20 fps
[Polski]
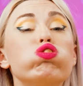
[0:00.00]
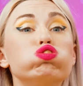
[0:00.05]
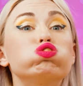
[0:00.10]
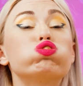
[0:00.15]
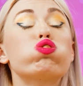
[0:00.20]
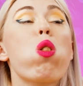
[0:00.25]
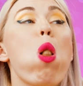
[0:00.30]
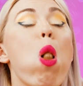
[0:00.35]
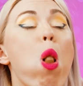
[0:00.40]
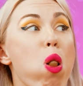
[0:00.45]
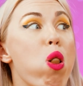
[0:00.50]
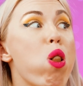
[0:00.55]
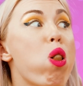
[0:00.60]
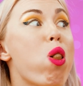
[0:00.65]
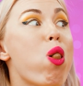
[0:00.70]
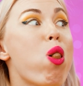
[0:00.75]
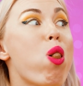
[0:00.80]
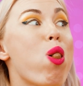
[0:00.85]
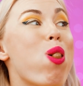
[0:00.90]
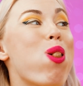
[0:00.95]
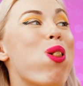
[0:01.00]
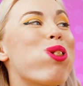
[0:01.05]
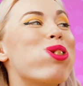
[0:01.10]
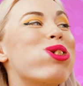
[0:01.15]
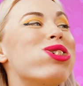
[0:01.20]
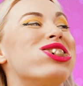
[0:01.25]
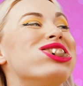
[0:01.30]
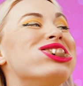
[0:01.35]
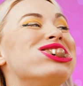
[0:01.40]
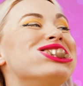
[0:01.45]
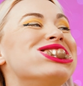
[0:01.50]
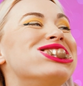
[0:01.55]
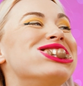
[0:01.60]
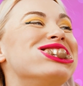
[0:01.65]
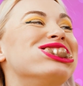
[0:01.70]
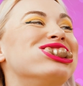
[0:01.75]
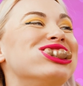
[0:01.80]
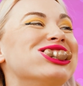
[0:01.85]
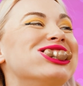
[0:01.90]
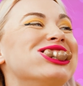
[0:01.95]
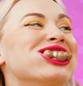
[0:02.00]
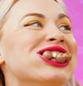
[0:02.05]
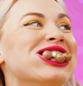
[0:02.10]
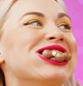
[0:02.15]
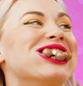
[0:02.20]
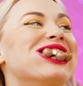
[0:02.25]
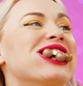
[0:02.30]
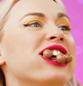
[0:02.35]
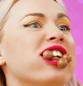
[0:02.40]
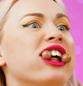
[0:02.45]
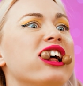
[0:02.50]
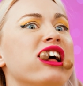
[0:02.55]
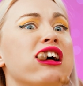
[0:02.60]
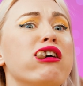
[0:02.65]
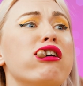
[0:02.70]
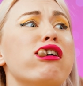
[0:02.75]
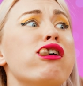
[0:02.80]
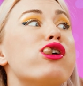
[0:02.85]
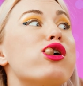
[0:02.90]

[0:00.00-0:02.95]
Nie zwracajcie na mnie uwagi, to jest po prostu pyszne.